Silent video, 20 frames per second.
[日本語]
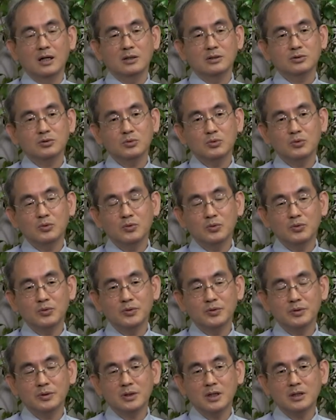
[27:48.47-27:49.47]
そ
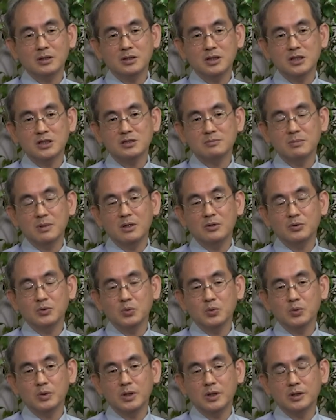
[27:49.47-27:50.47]
うなってしまう
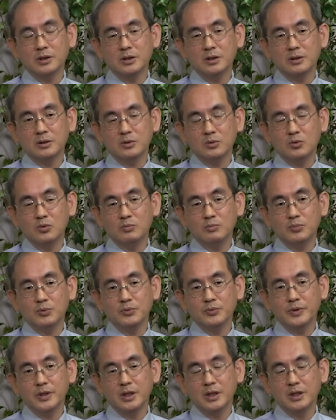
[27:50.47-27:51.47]
ような根
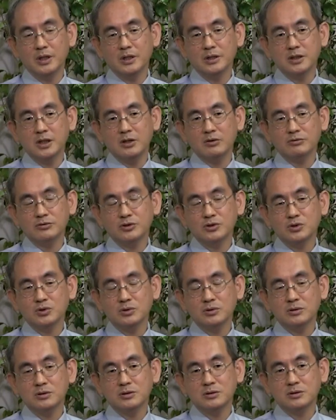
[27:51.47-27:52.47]
本的な原因を
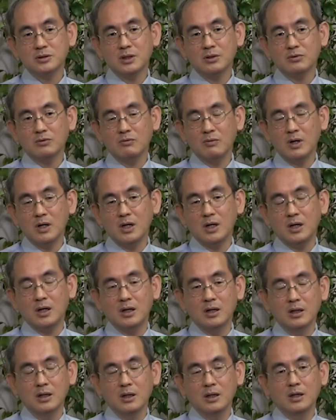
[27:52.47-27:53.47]
作ったのは、
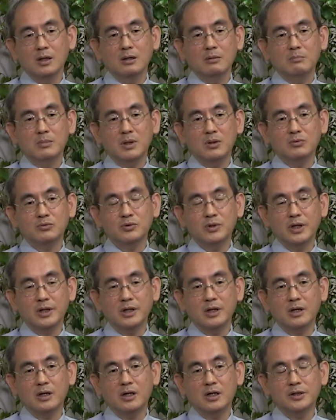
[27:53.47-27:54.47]
まあ、
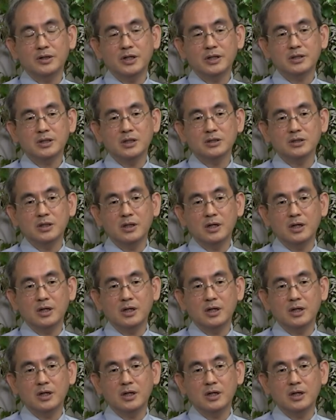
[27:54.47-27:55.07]
ウクライナ側だったんじゃ